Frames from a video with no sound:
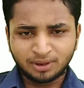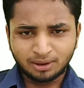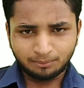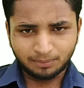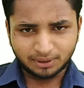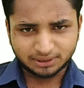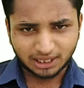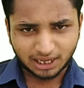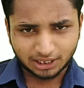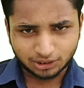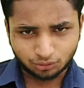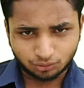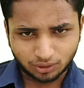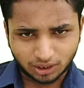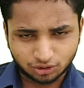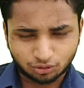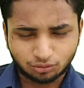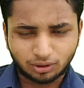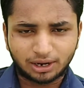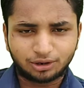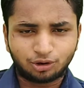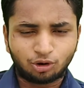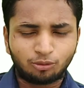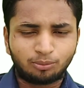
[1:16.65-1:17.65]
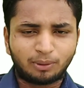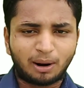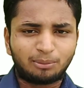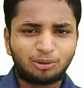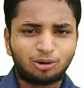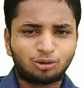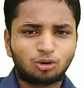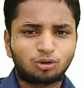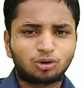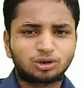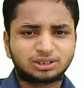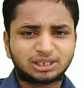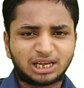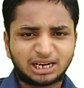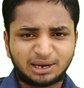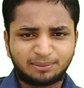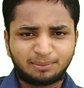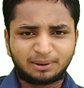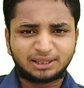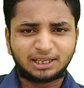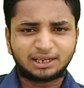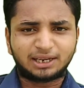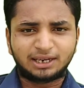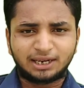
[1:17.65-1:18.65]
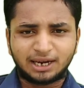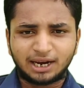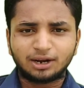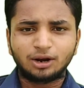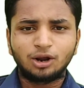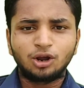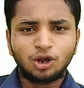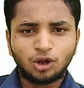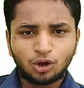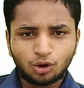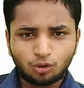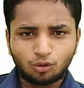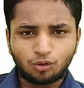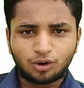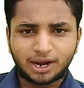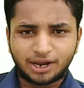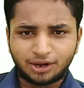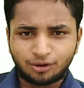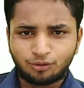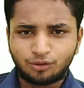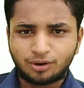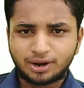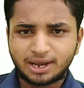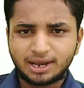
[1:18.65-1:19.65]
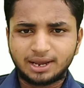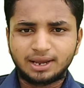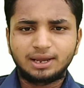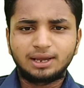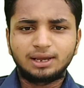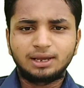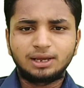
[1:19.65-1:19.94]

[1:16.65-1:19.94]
बता दूंगा तो आई होप आप लोगों को सारी बातें क्लियर हो गई होंगी